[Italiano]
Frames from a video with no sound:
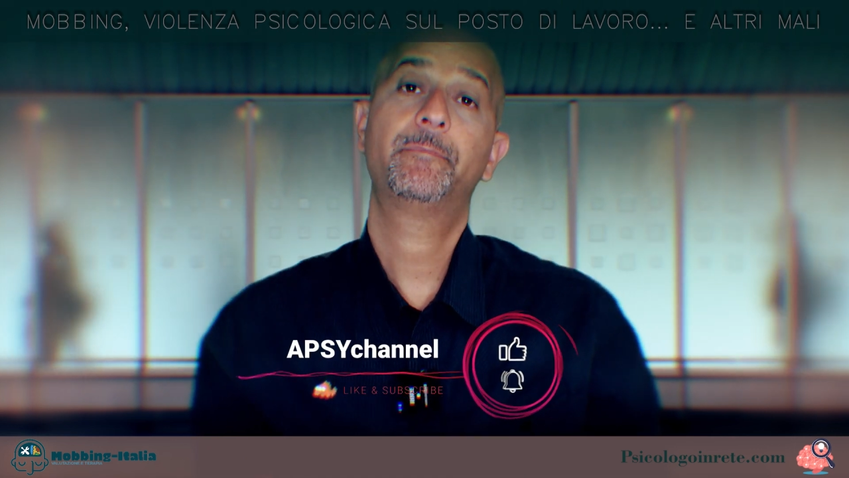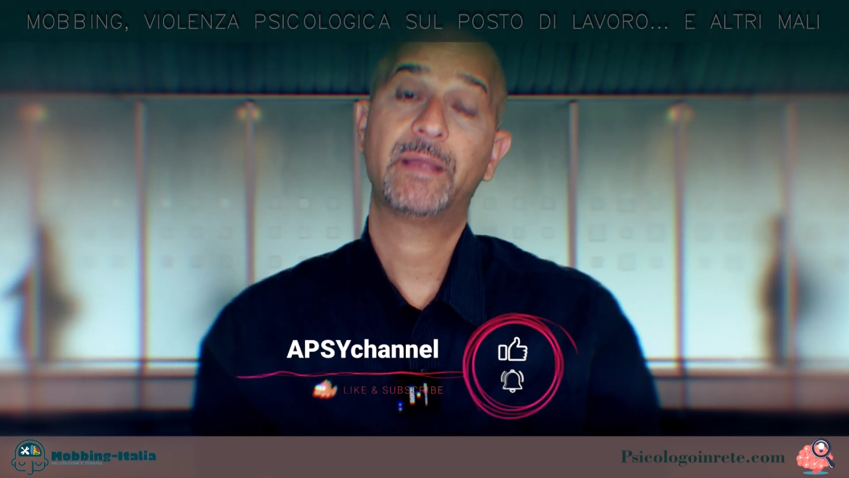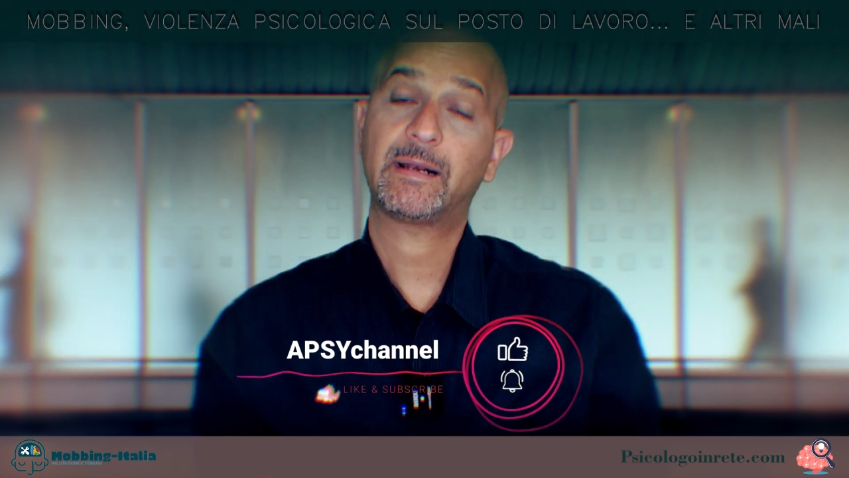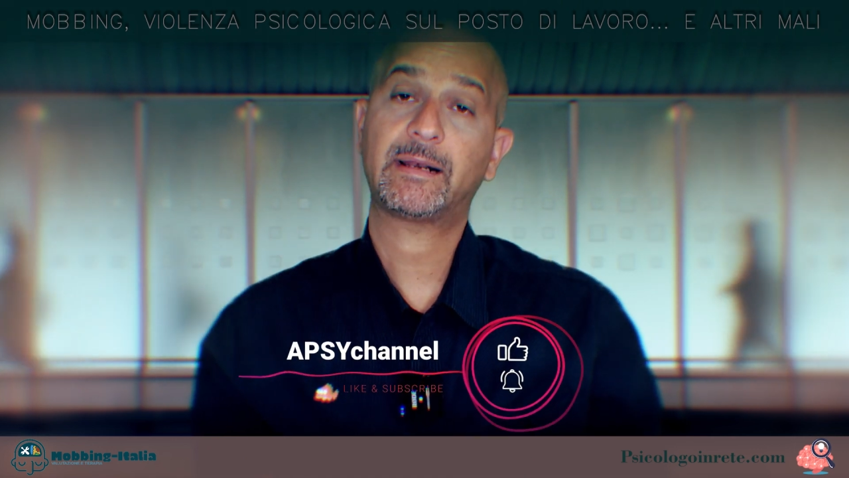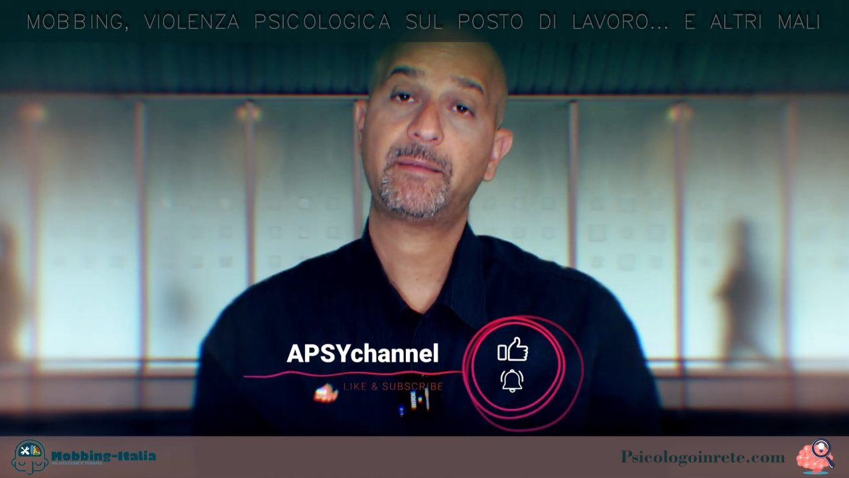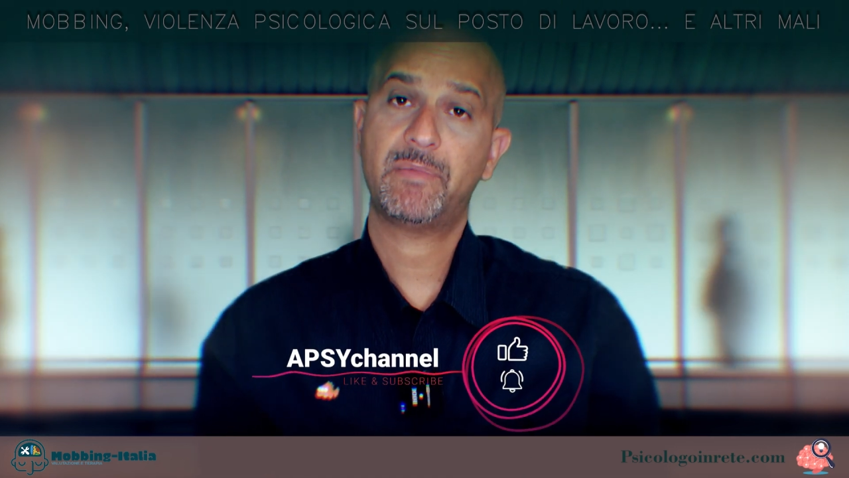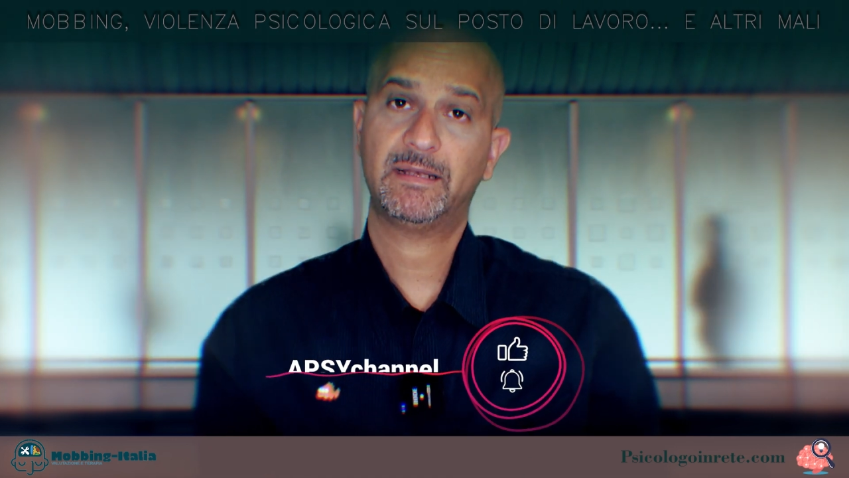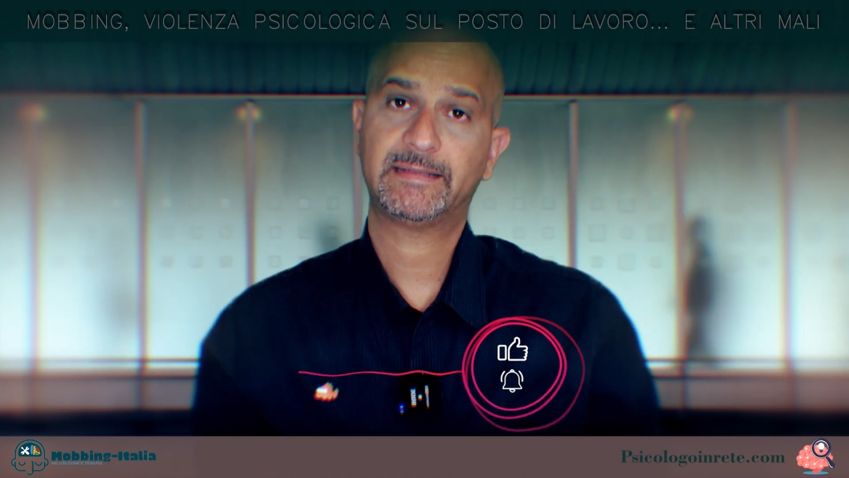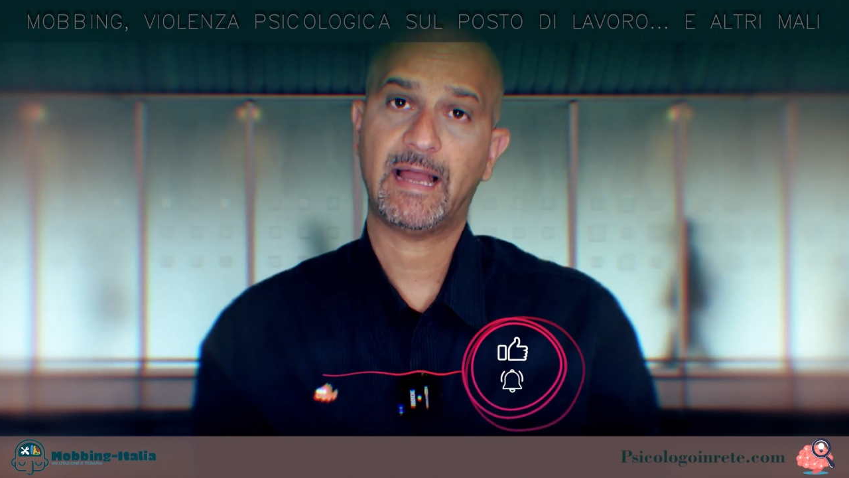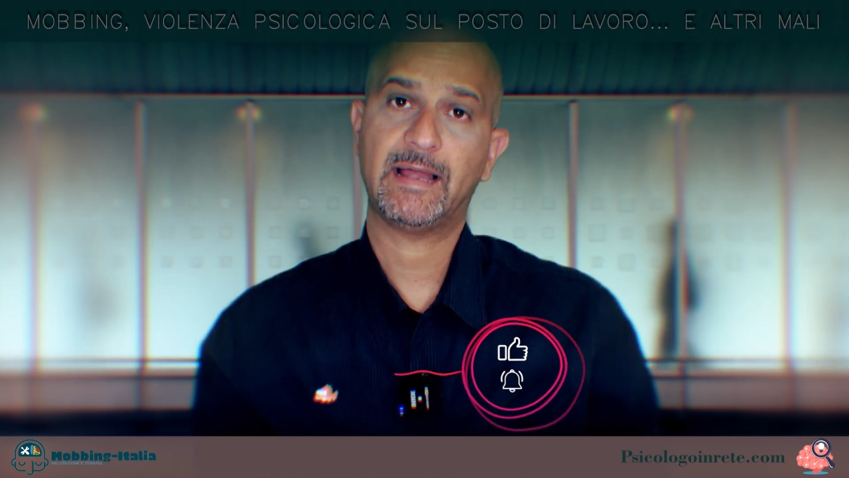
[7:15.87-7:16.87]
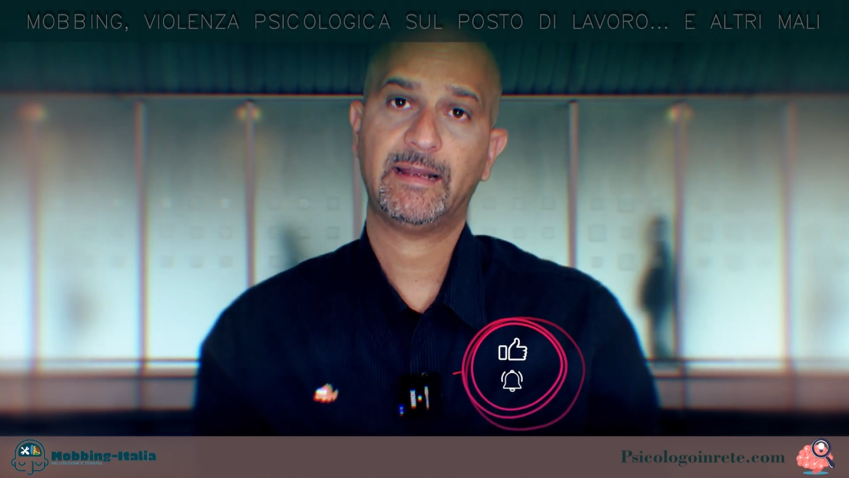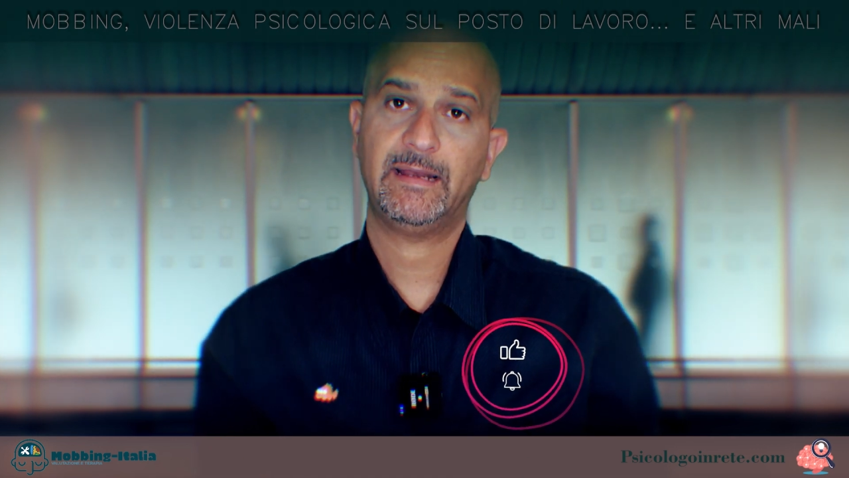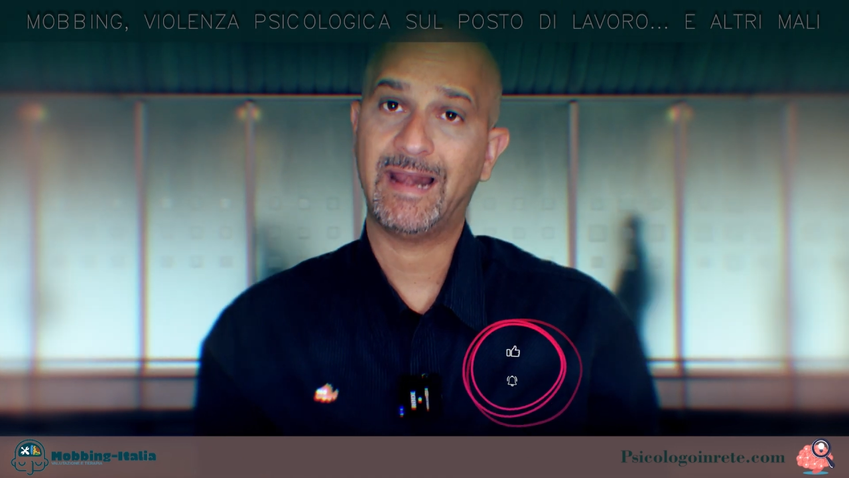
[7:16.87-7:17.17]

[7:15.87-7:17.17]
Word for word: per ribaltare